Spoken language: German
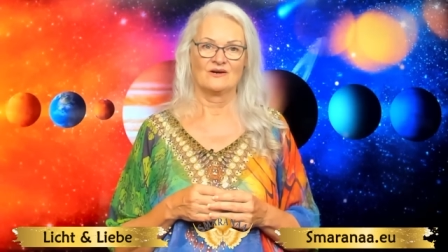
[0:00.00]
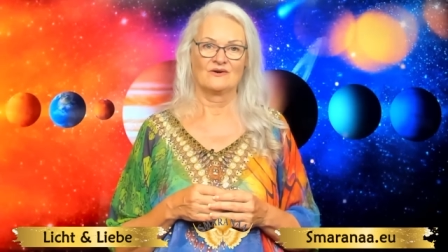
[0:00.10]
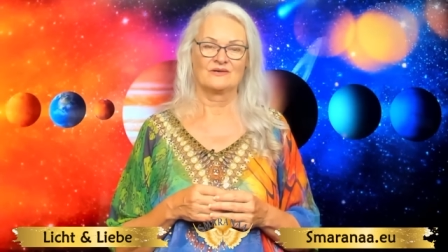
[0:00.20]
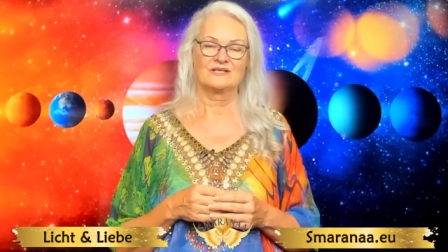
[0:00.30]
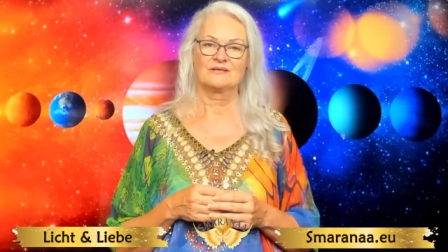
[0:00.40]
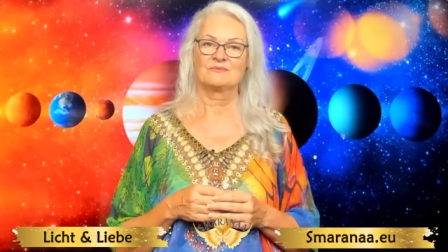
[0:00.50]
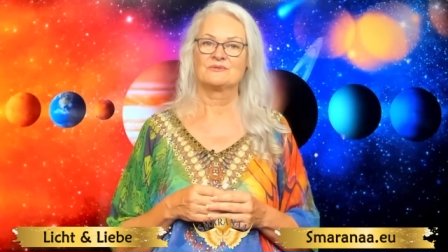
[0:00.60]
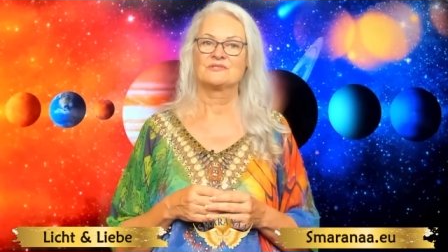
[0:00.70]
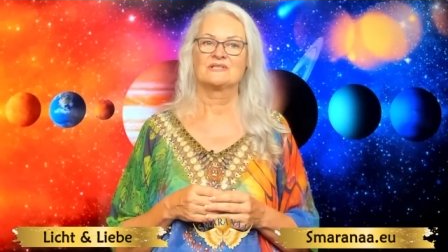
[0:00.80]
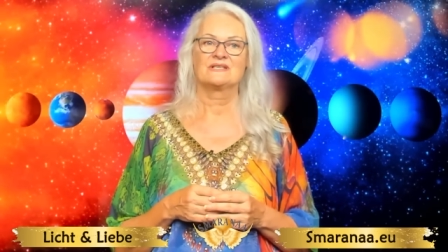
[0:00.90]
und ich
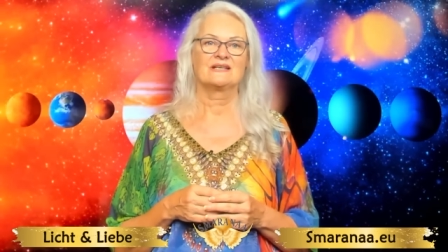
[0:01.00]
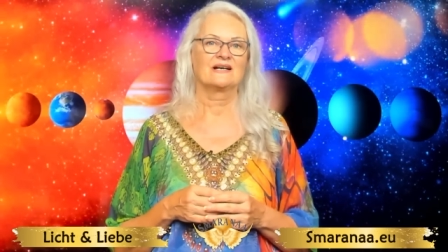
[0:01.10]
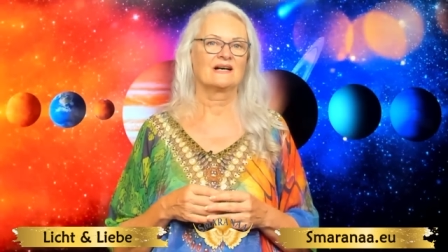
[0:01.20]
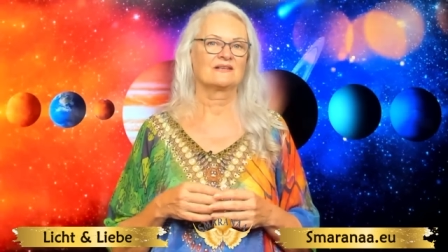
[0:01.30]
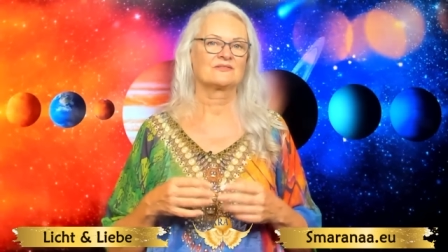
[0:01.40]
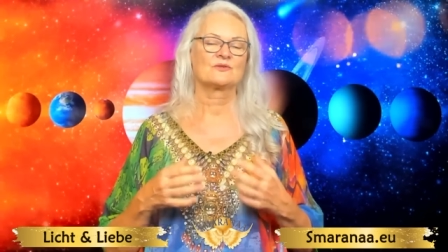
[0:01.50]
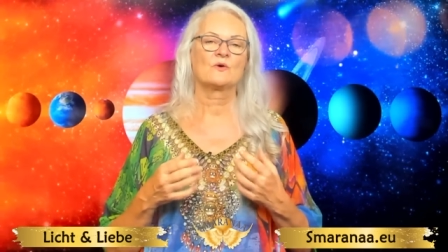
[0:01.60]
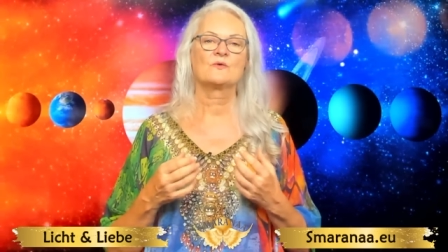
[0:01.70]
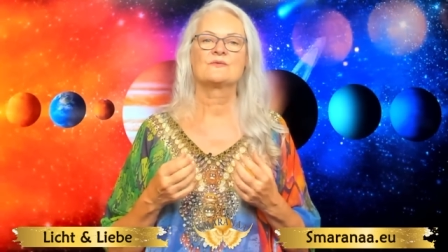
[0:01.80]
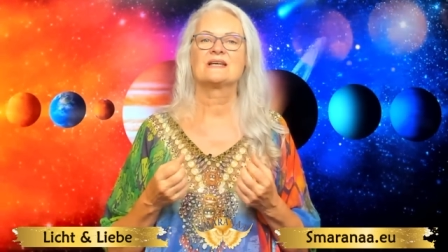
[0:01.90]
wünsche dir
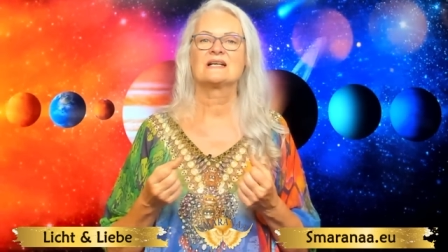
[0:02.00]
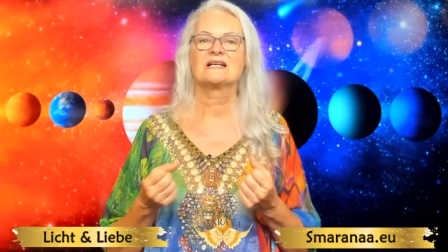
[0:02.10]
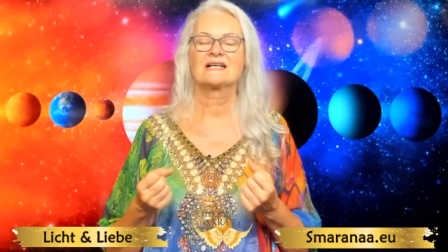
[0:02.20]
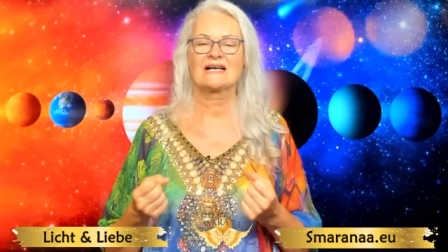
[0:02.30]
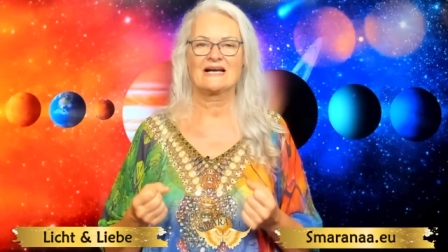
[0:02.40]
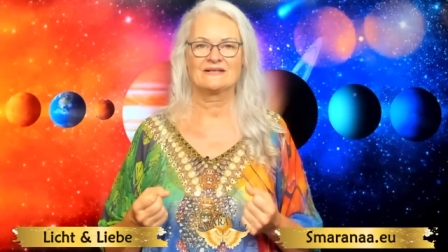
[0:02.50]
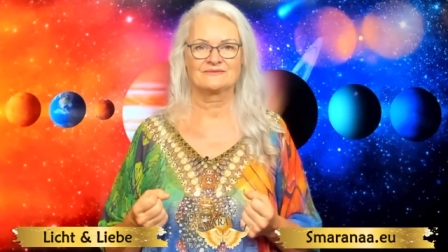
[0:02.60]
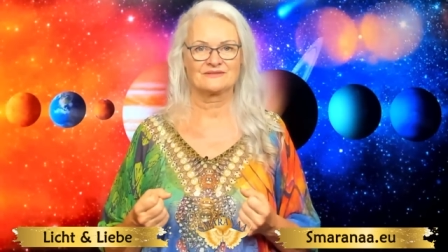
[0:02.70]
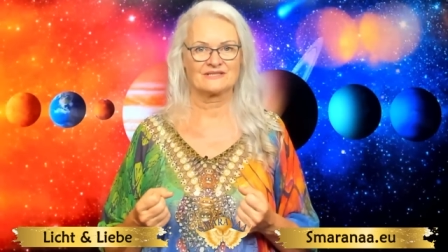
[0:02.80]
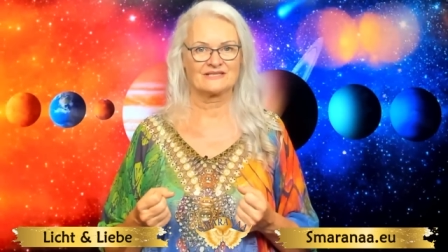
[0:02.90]
so viel
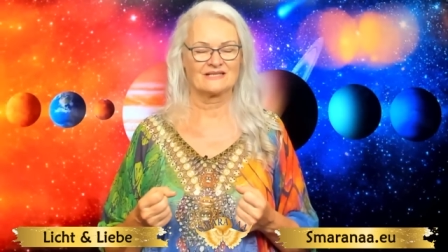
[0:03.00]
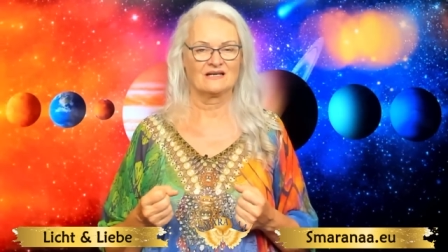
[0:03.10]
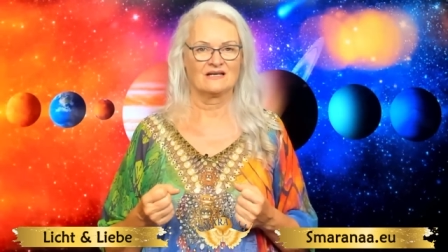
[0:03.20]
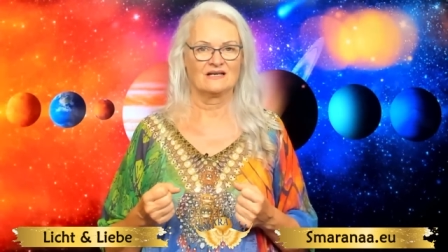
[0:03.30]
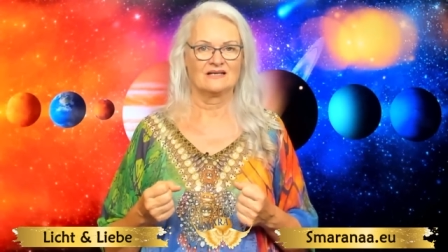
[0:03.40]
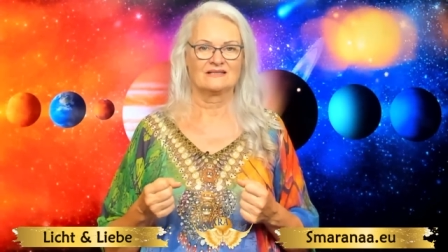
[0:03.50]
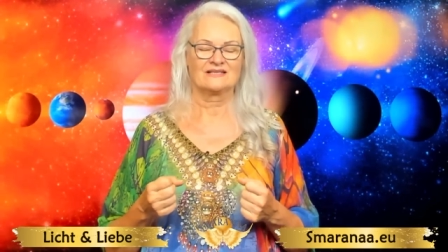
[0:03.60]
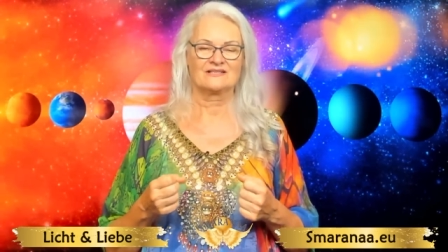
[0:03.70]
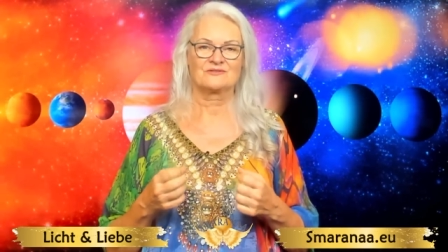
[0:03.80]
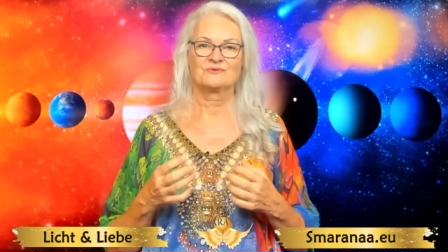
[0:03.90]
Kraft,
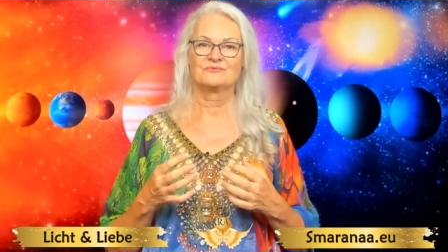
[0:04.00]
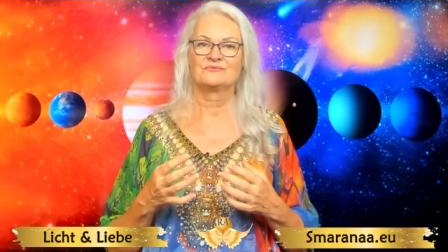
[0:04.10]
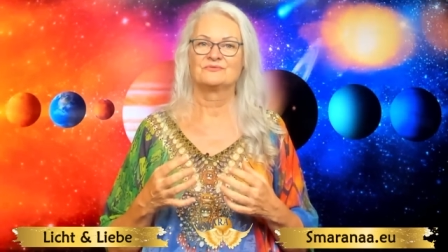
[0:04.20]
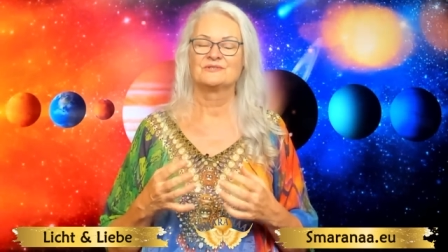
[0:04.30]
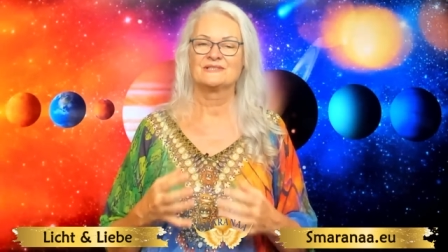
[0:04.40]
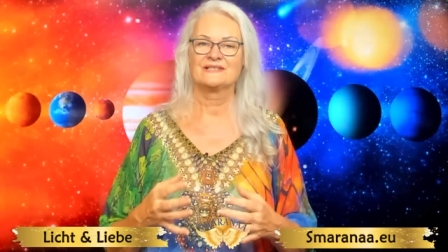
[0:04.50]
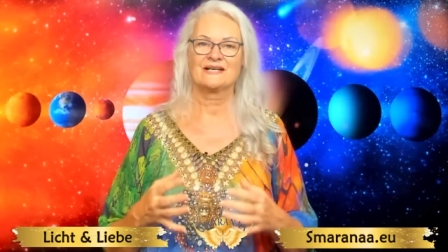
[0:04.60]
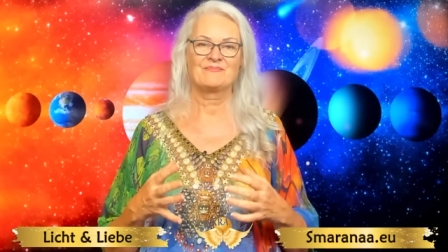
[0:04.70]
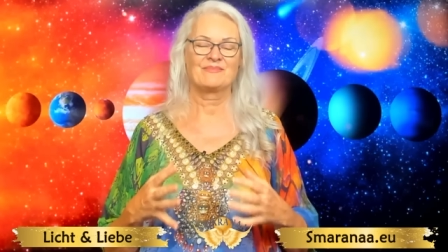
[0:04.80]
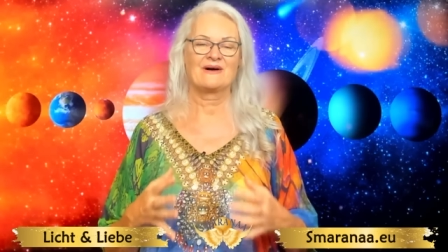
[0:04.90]
dass du
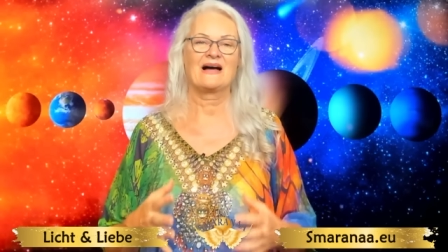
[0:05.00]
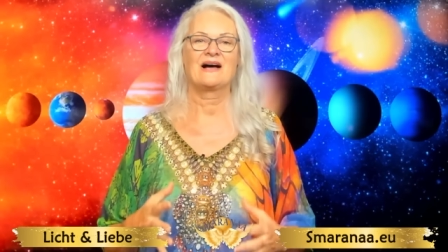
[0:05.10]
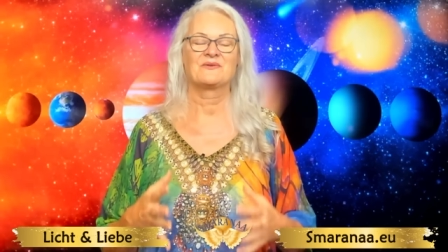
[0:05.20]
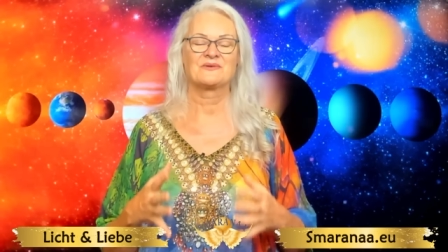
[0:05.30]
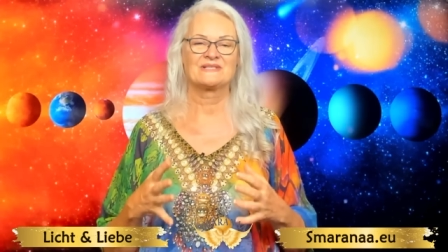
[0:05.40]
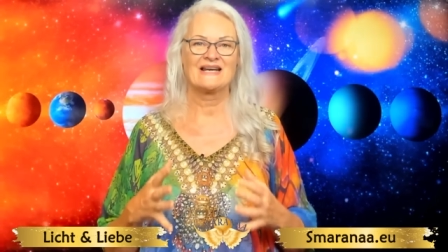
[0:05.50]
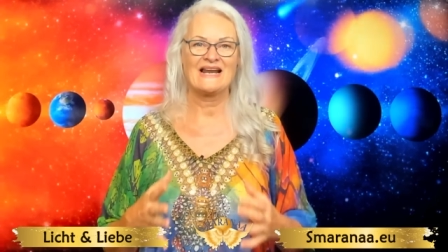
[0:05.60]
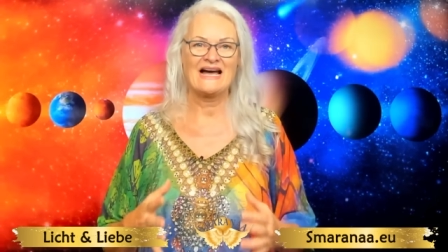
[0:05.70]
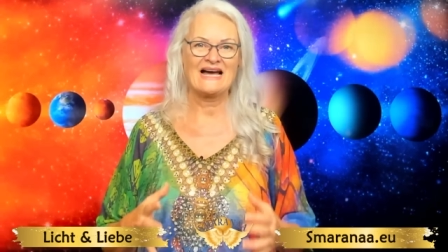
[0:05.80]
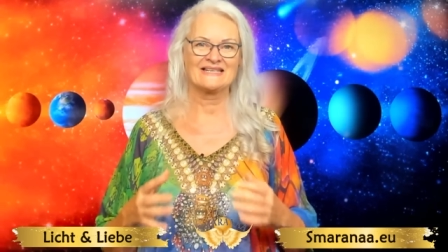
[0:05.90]
wunderbar und
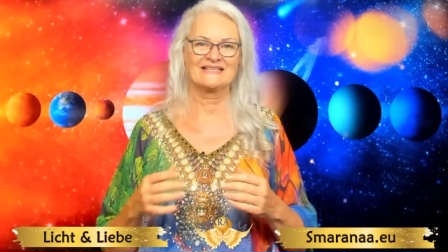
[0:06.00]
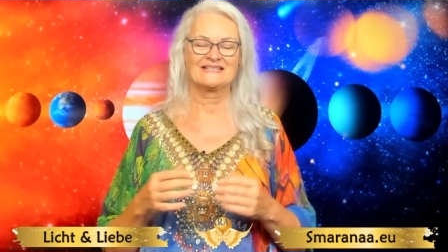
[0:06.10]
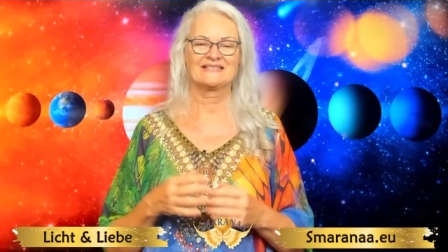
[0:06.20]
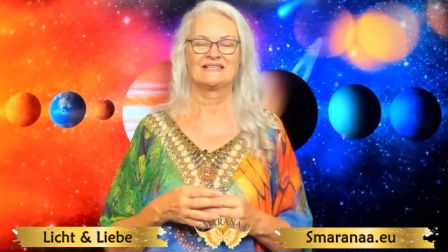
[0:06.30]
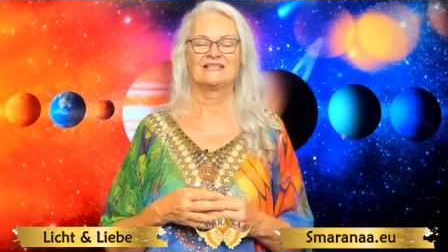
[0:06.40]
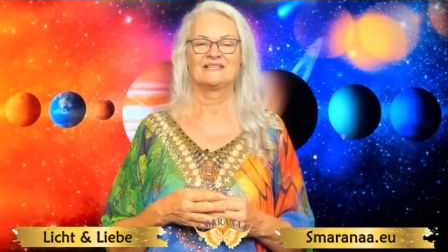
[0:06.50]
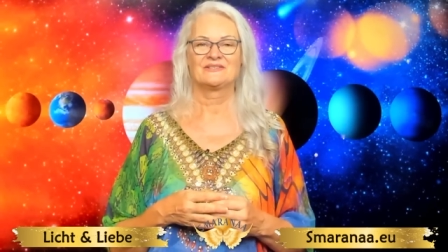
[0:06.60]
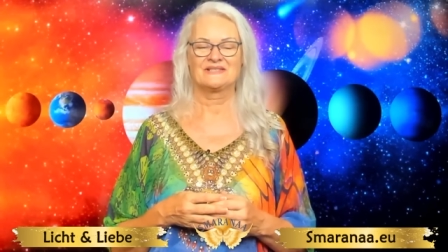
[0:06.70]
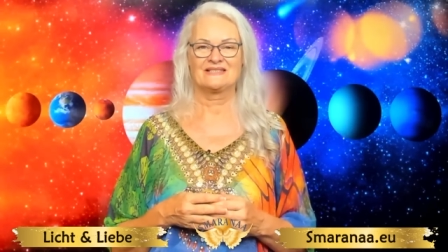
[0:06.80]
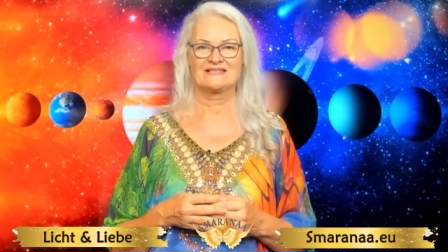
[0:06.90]
leicht
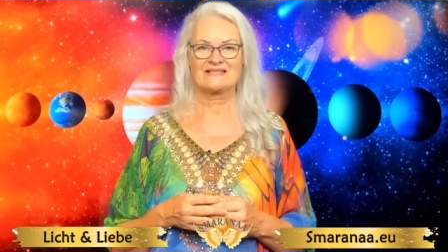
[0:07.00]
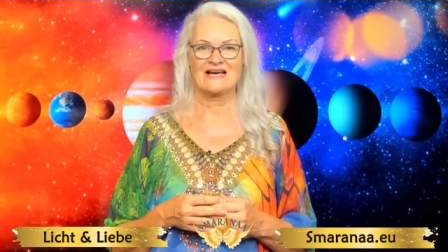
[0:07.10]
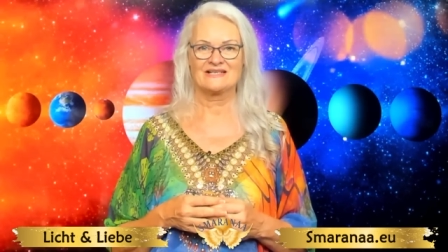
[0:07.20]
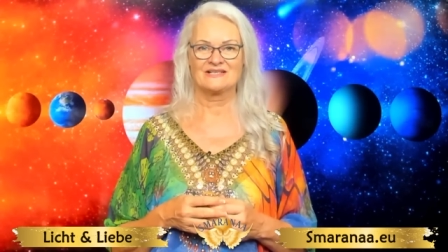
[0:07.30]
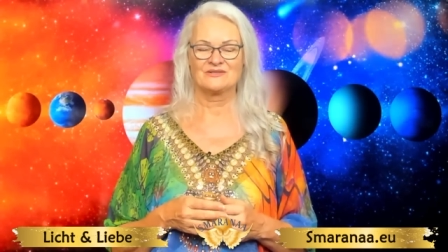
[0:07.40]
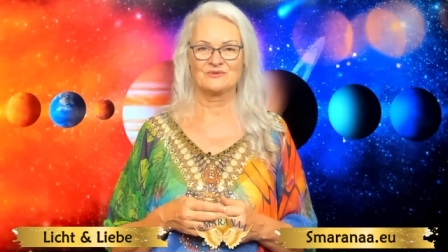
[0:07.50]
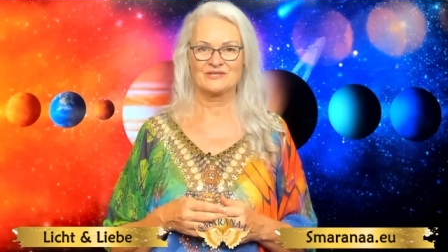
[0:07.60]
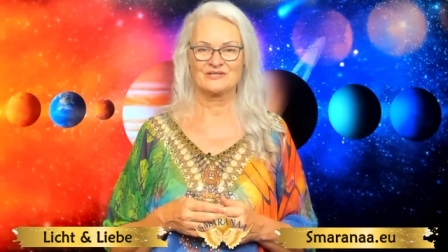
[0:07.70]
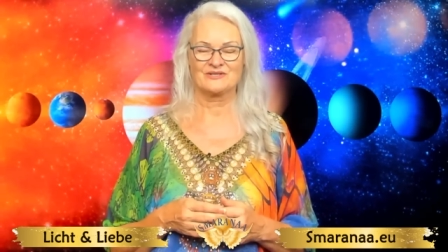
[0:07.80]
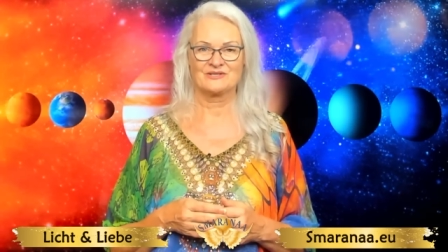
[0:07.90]
durch die Zeit
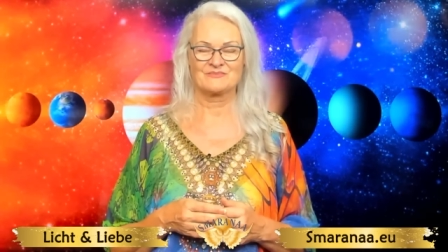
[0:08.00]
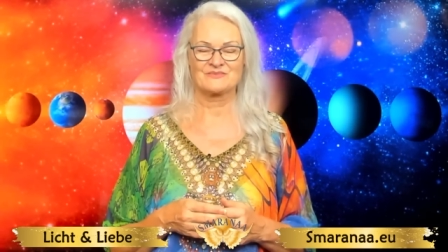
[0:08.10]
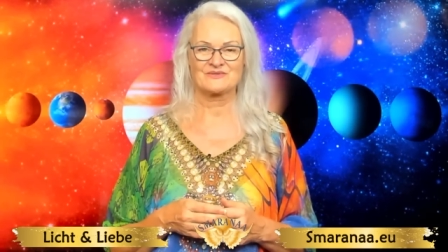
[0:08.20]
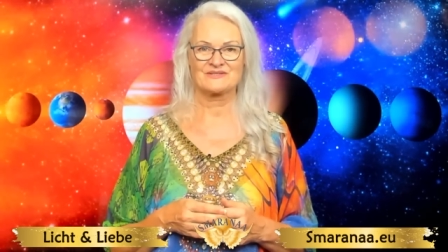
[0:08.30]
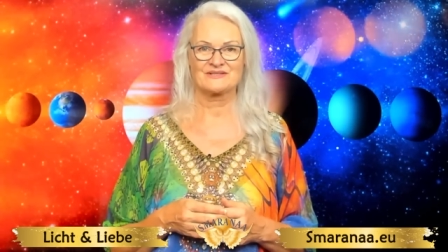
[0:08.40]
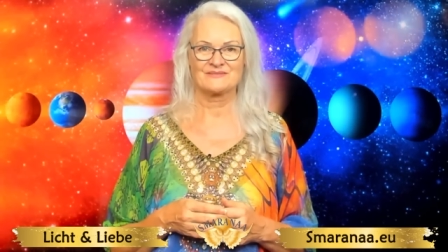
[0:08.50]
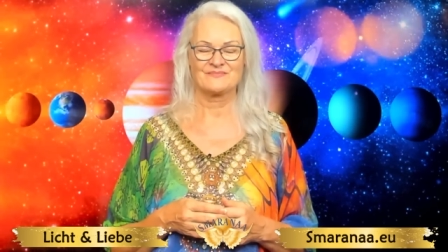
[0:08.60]
hindurch kommst.